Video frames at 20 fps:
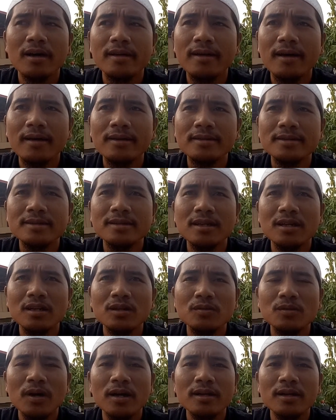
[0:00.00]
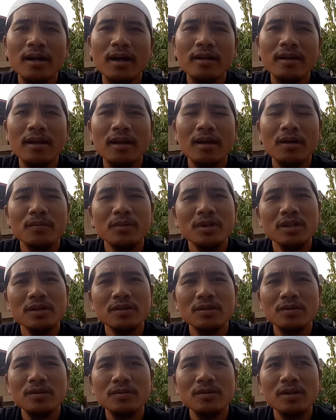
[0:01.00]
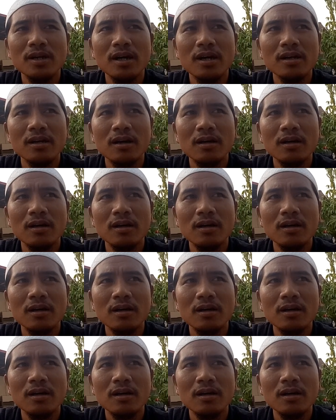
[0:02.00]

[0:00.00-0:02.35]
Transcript: dan selalu ada dalam lindungan